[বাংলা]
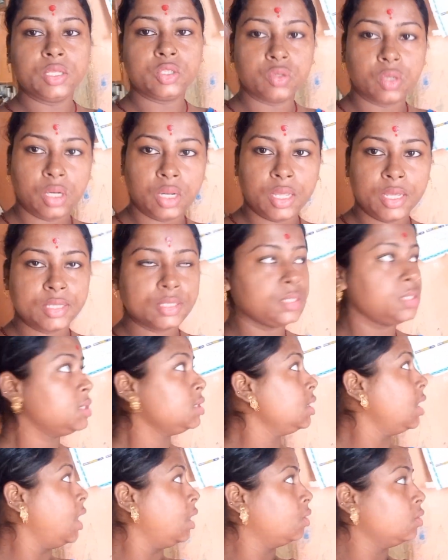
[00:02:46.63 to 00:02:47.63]
নিয়ে চলে
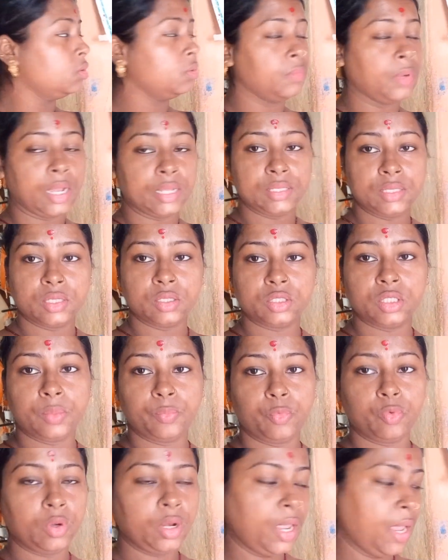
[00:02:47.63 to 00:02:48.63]
এসেছি এখন বাজে হচ্ছে
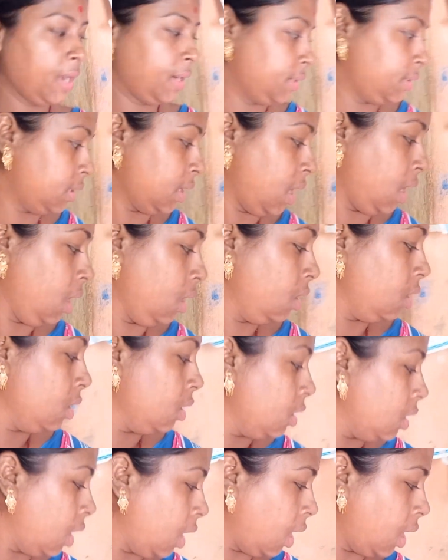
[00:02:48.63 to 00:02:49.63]
পনে একটা
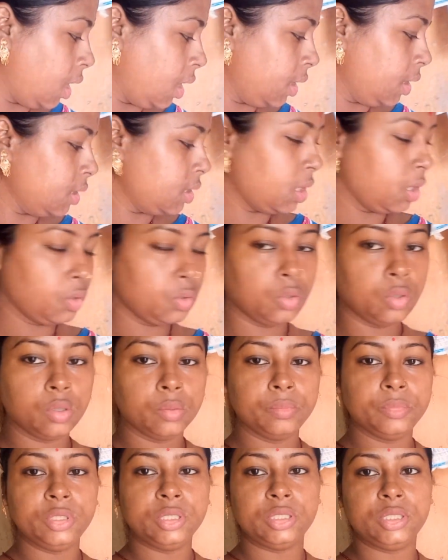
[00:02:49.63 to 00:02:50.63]
আর দেখো
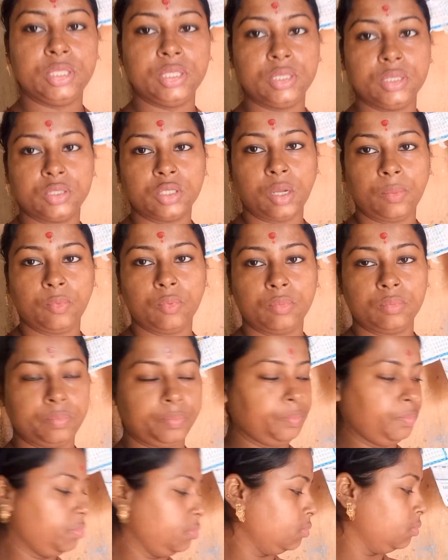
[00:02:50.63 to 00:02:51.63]
মিঠি সব
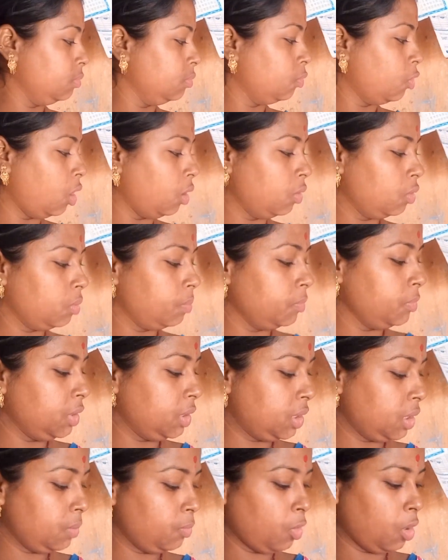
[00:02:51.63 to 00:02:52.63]

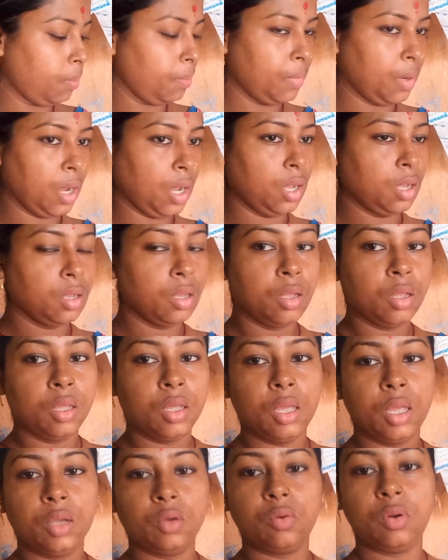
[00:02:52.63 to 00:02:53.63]
মিঠি বাদ
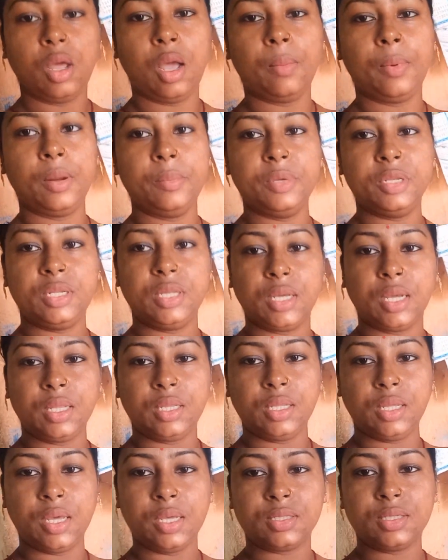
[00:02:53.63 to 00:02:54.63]
এগুলো আমার মিঠিকে
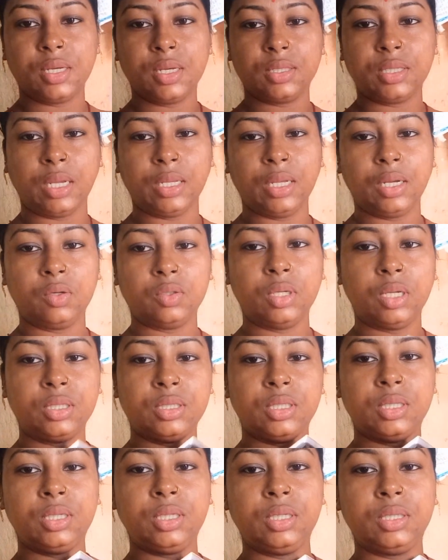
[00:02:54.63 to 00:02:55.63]
দিয়েছে সাজা গোজার
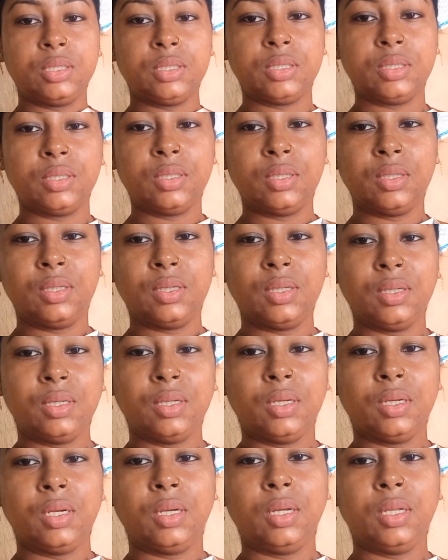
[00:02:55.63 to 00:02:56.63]
জিনিস
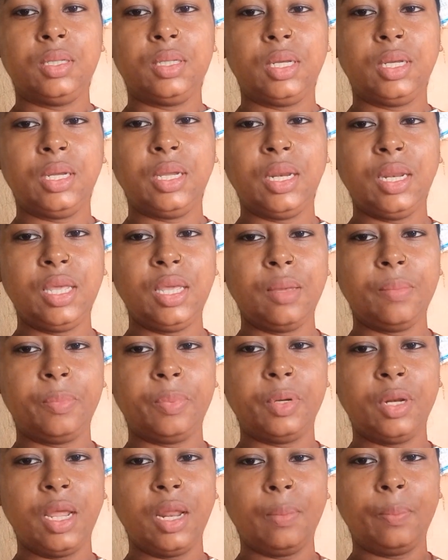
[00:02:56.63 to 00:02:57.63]
এই যে ক্লিপ
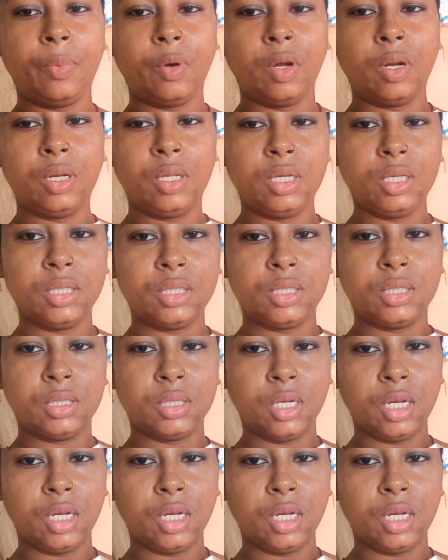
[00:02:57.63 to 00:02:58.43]
নেল পলিশ